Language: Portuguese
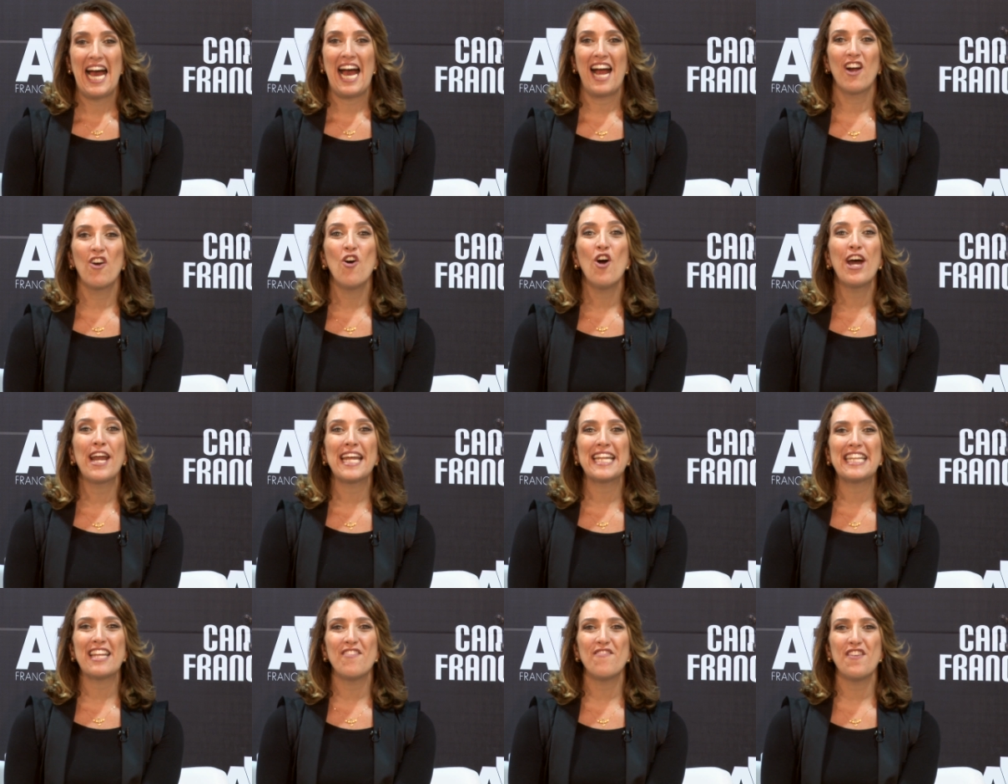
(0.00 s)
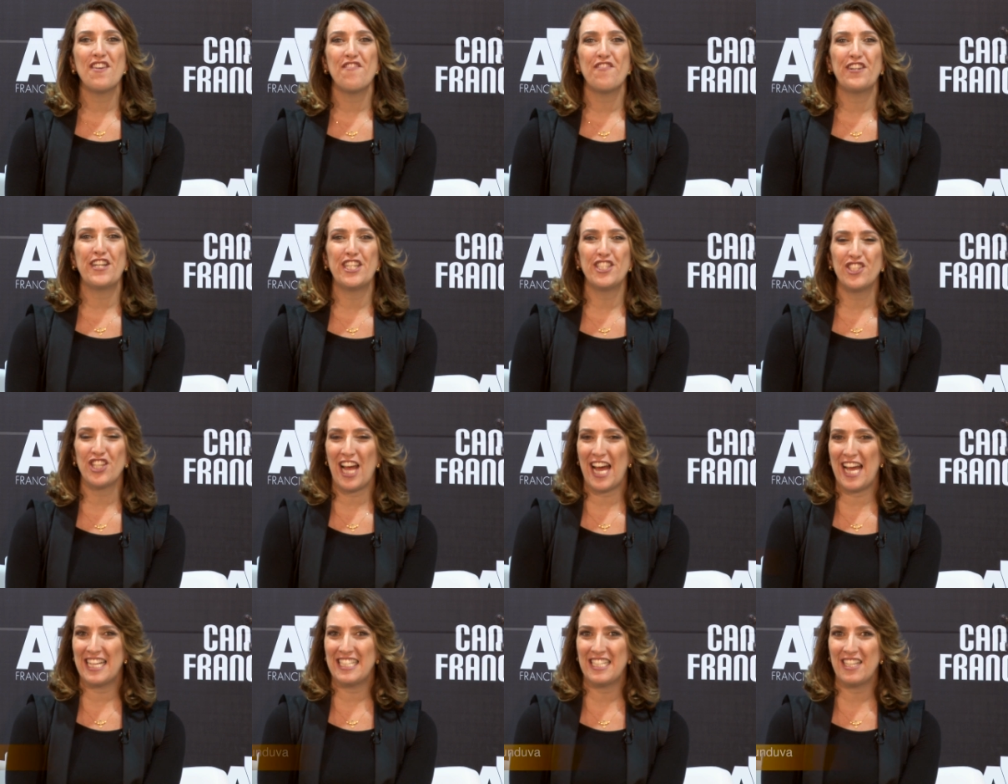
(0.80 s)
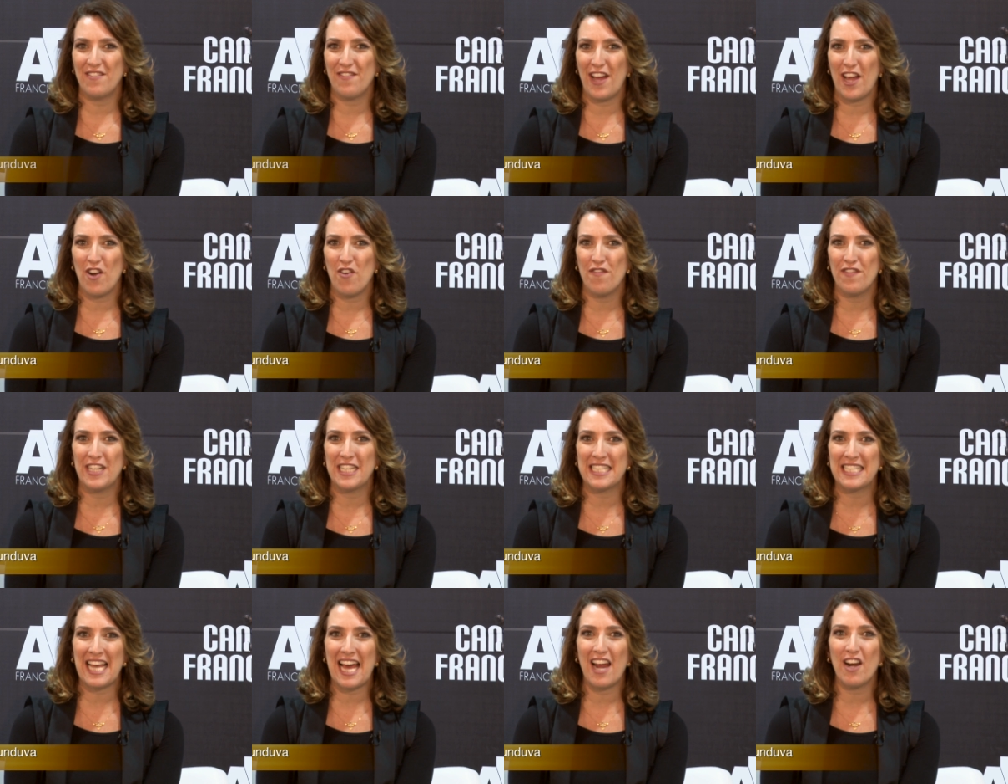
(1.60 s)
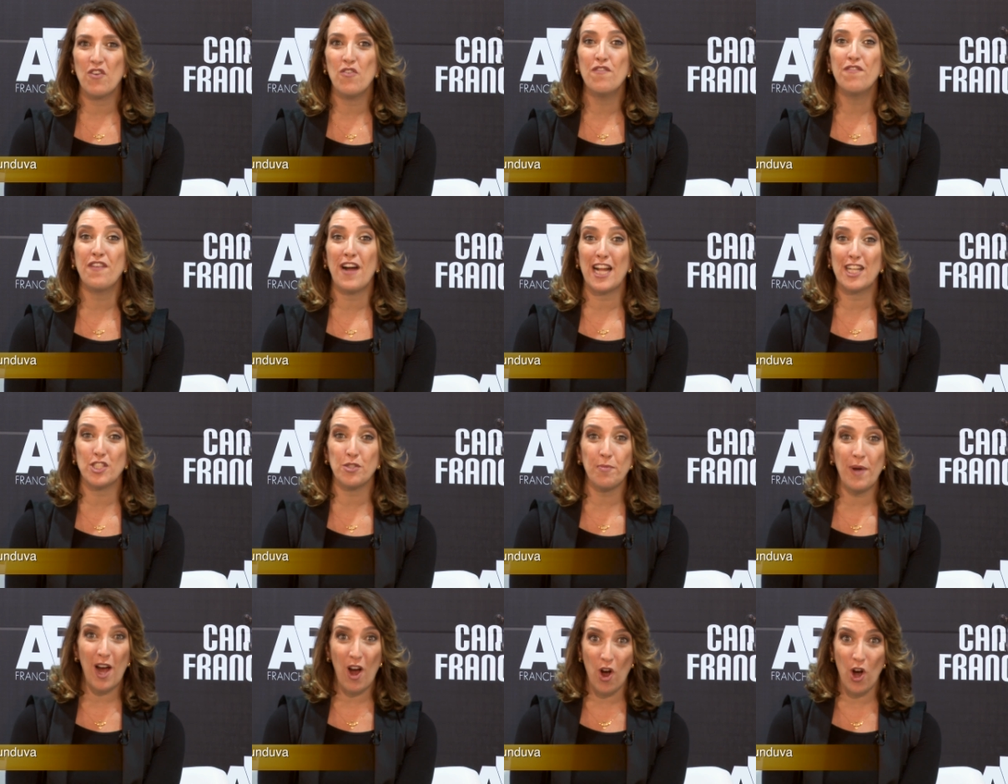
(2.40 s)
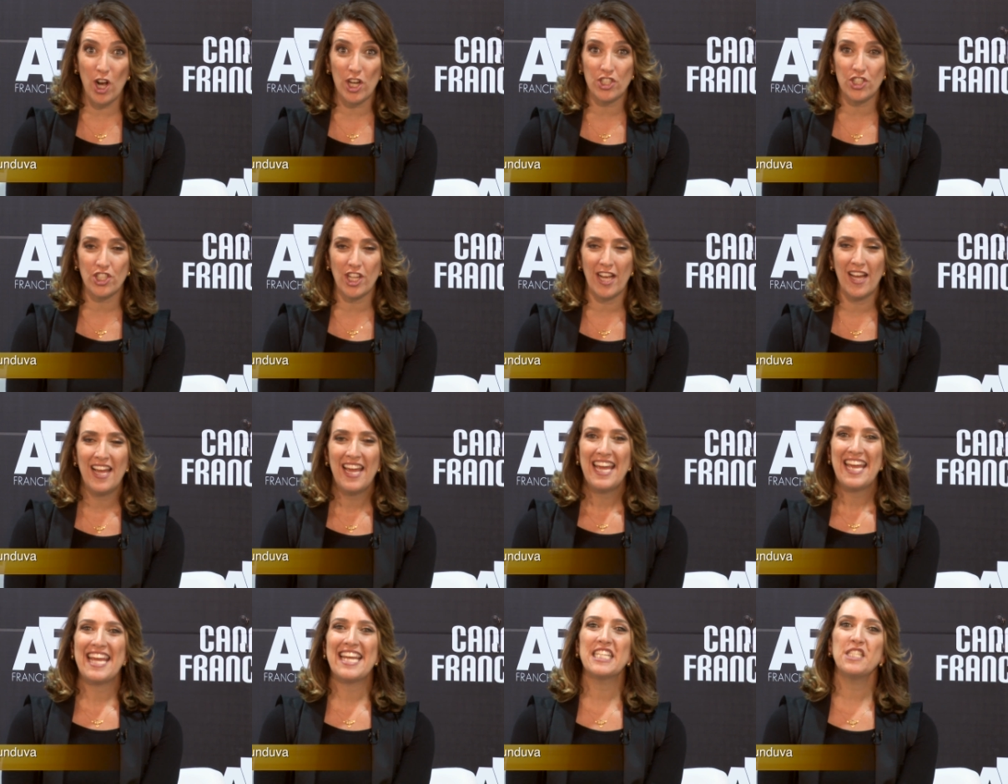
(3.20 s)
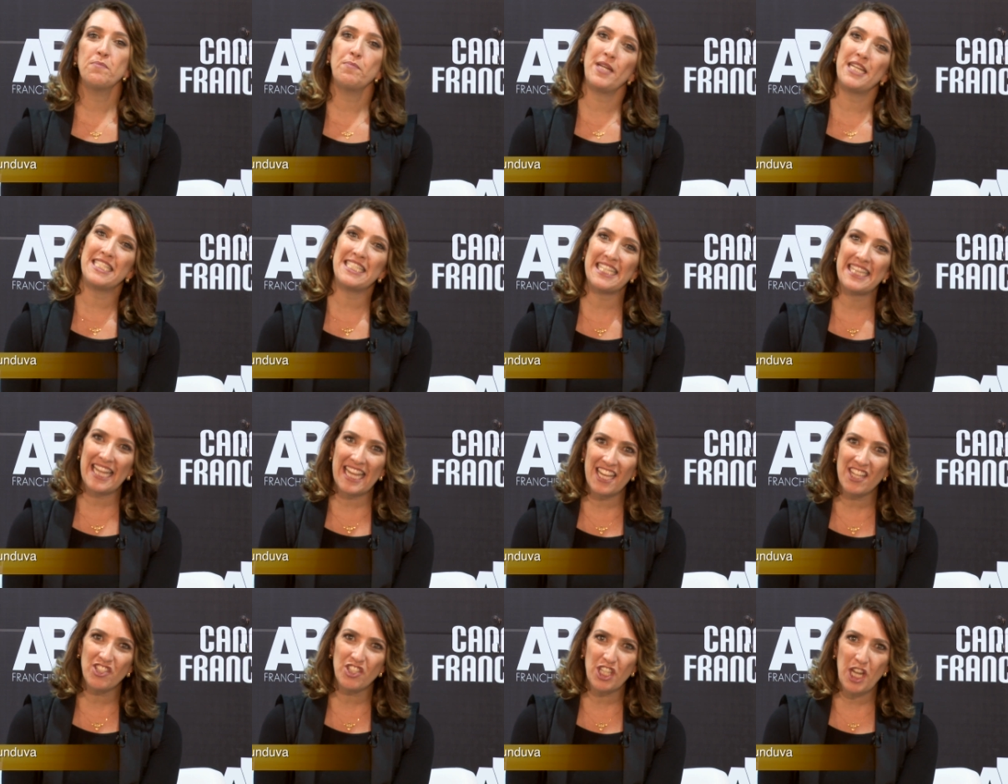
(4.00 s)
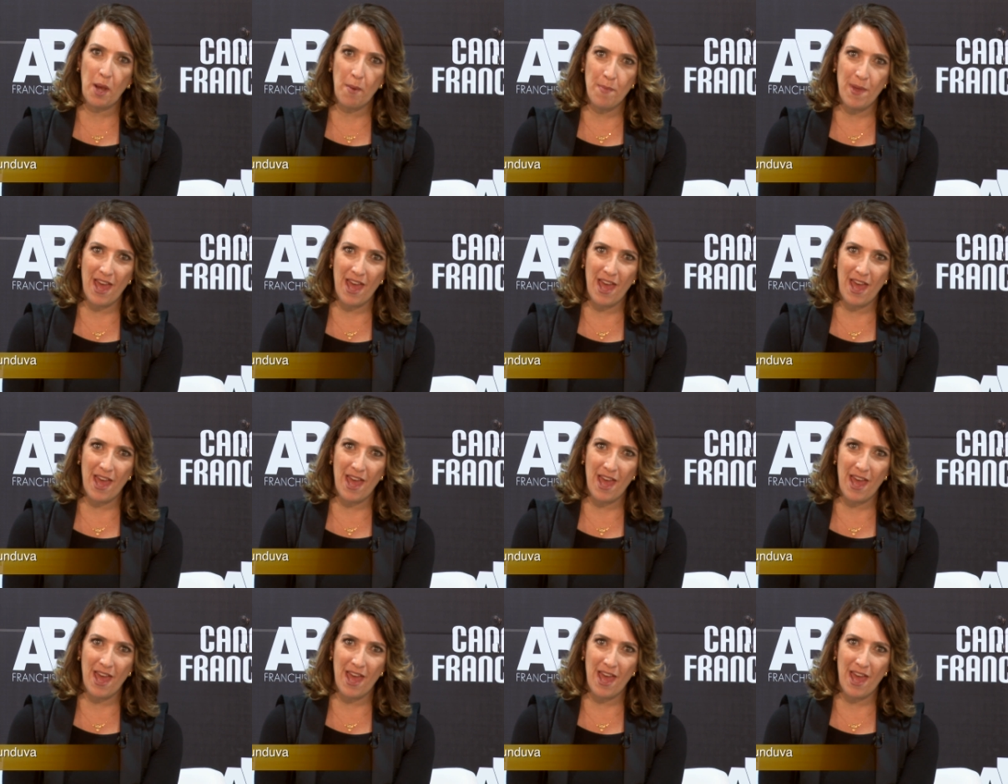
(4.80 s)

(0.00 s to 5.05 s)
Agora a TV Franchising vai conversar com Fátima Rocha, ex-presidente da